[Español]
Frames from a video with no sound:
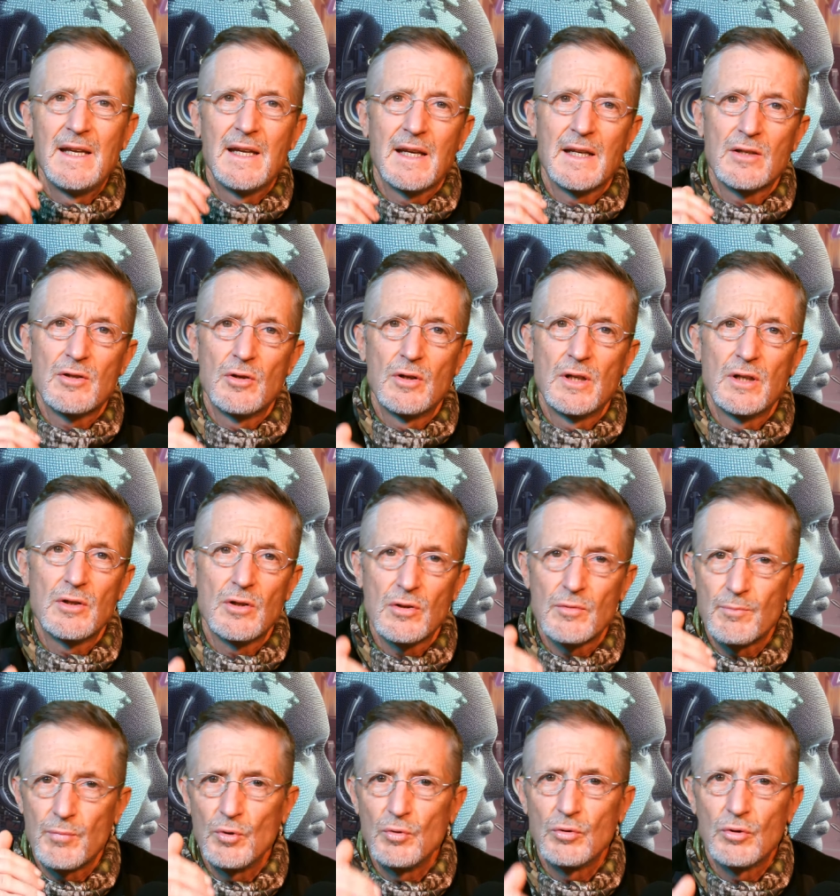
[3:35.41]
que son
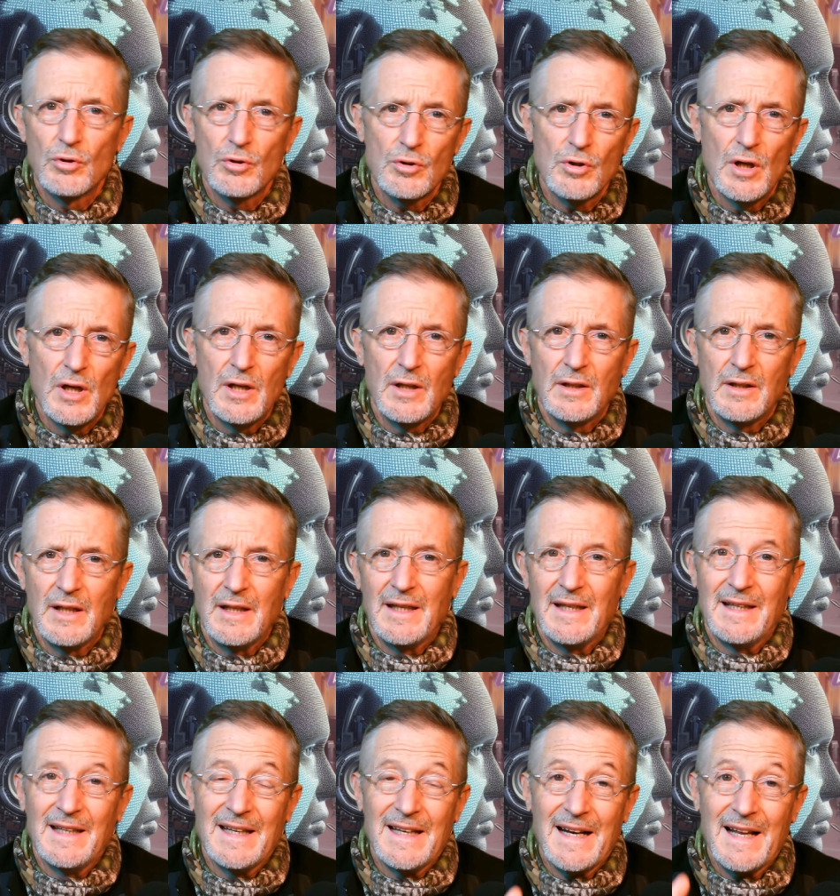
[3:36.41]
esos puntos
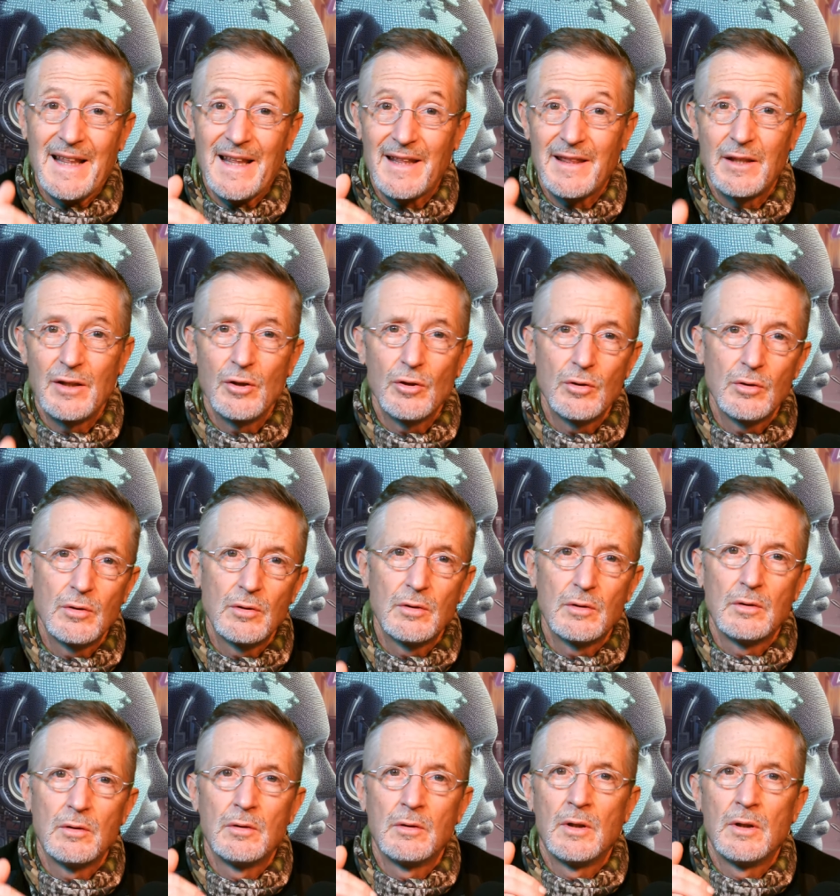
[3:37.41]
de
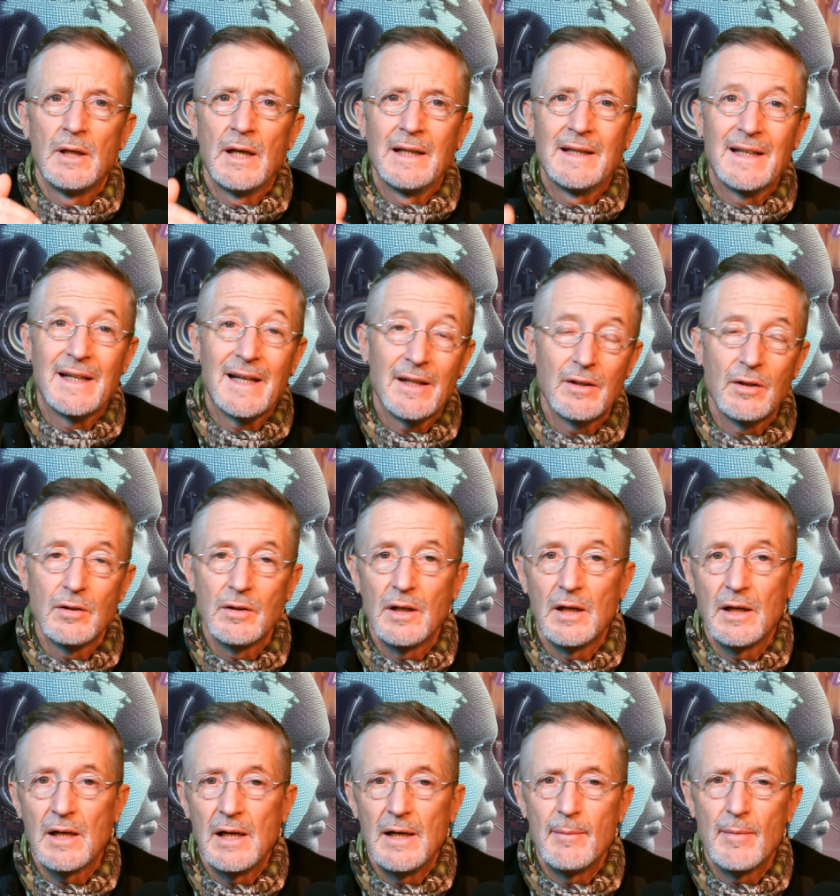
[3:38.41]
degradación, de alteración
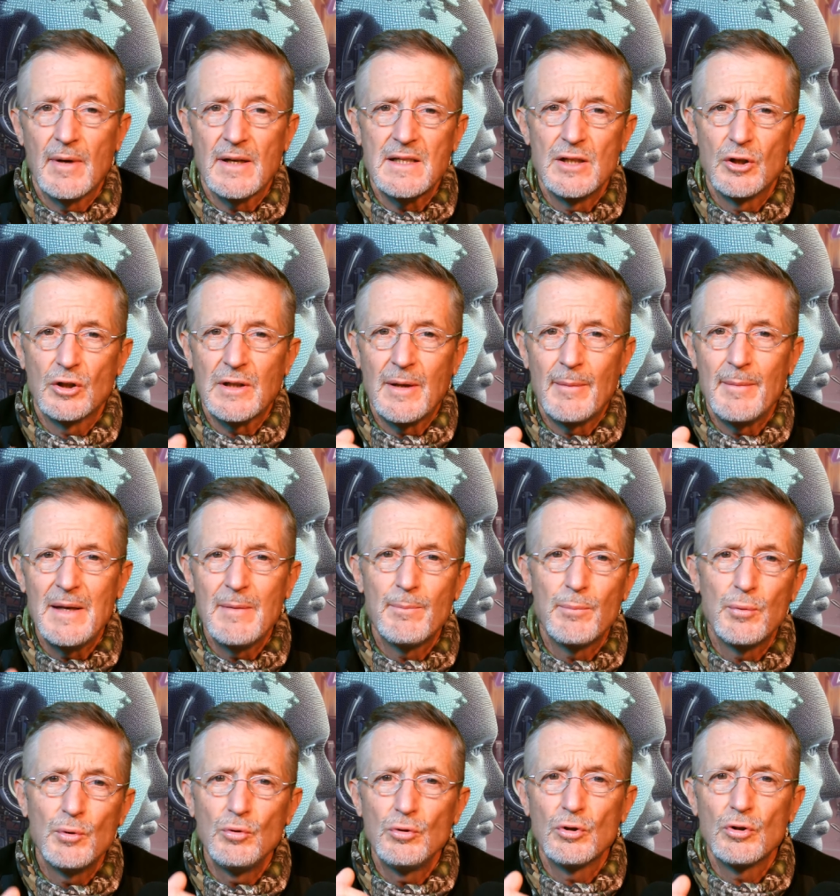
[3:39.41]
del clima, sino también
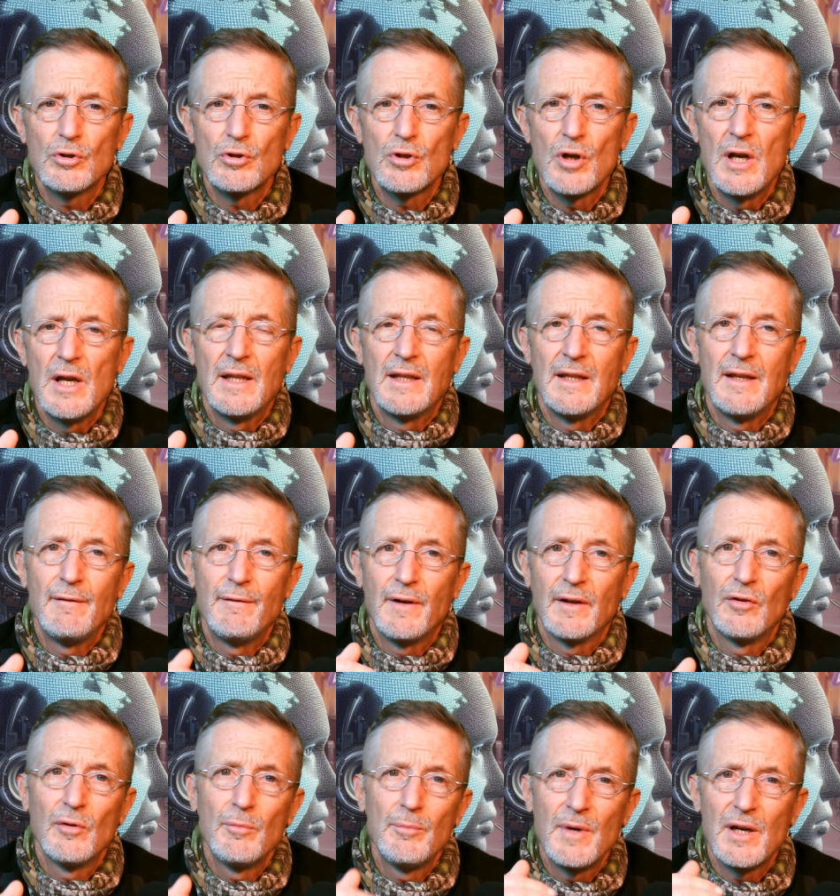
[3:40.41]
puntos de
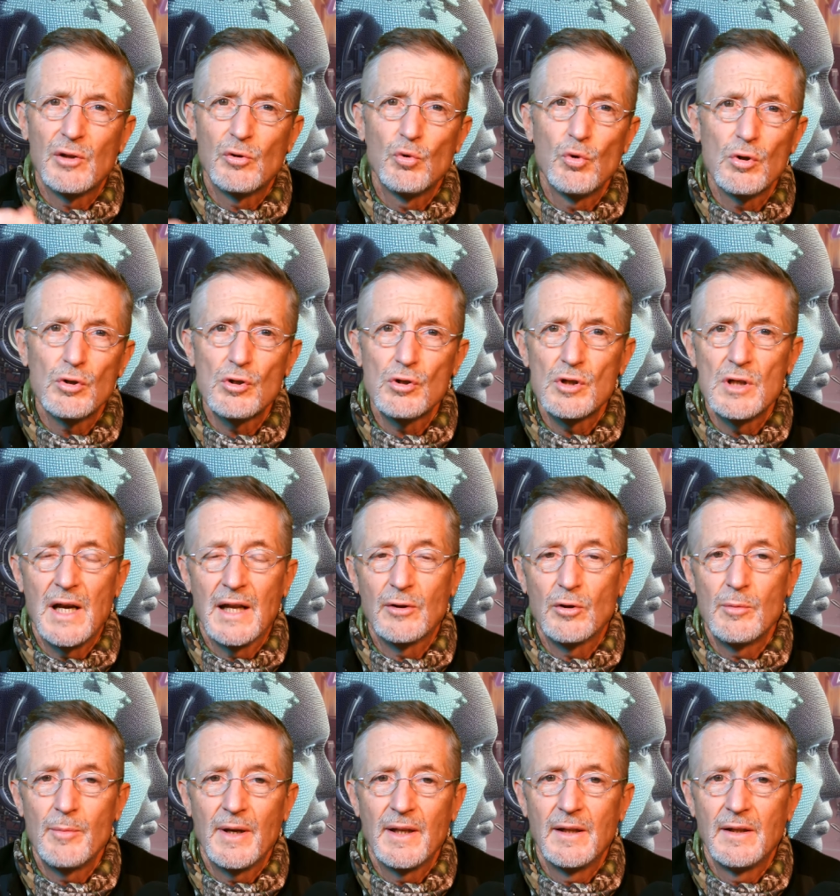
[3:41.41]
inflexión virtuosos en la
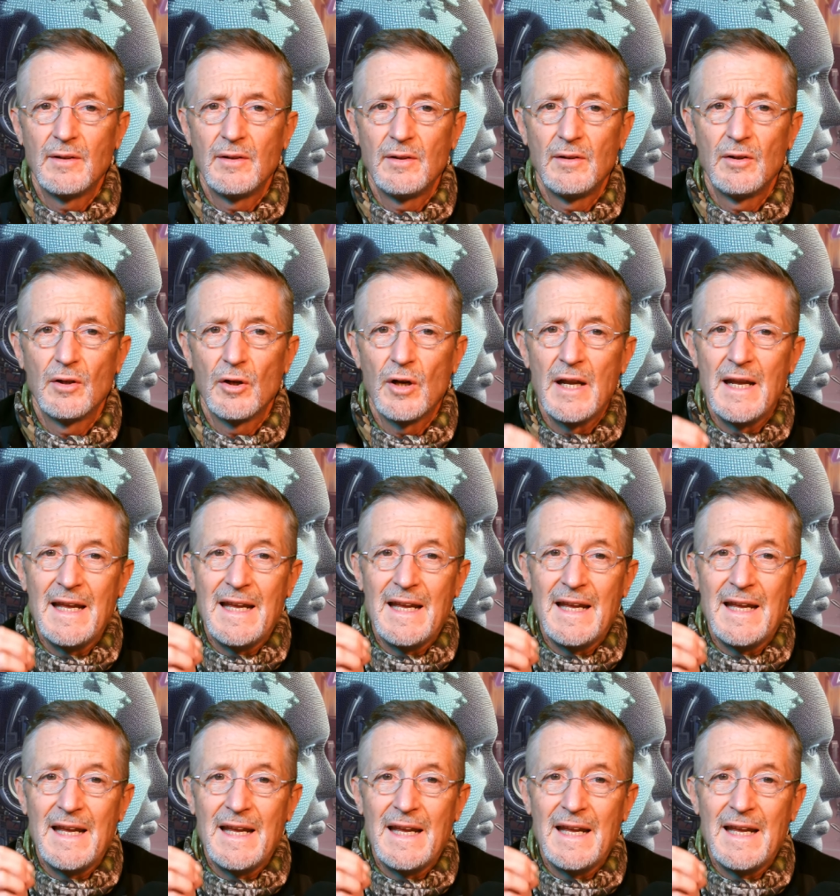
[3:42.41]
toma de decisión.